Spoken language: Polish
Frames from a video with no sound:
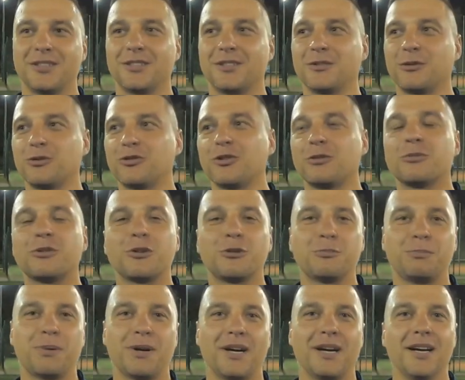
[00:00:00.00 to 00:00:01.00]
y, dużą
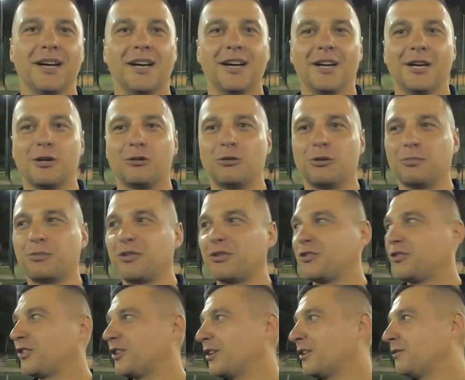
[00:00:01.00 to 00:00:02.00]
grupę,
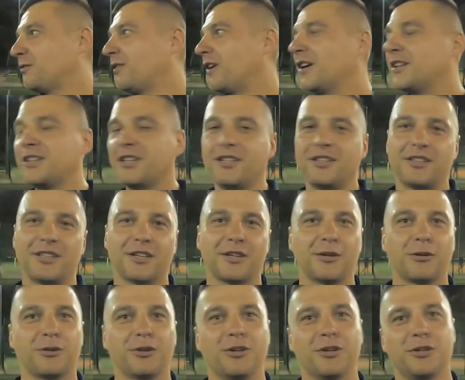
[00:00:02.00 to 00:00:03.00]
chłopcy się fajnie
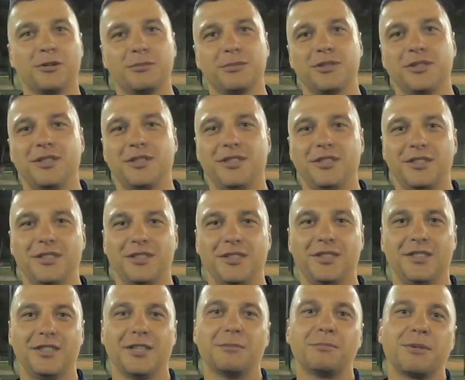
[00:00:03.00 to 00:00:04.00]
integrują i,
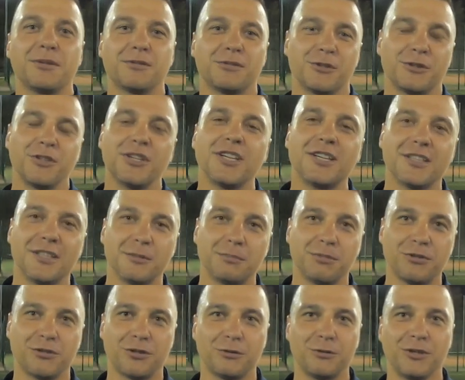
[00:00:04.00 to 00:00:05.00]
i na pewno nikt nie
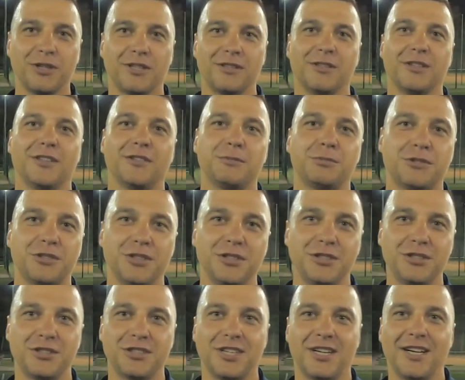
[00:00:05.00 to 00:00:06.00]
pożałuje do nas
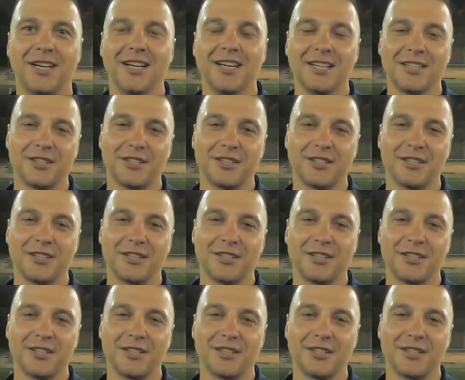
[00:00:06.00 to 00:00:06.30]
przyjścia.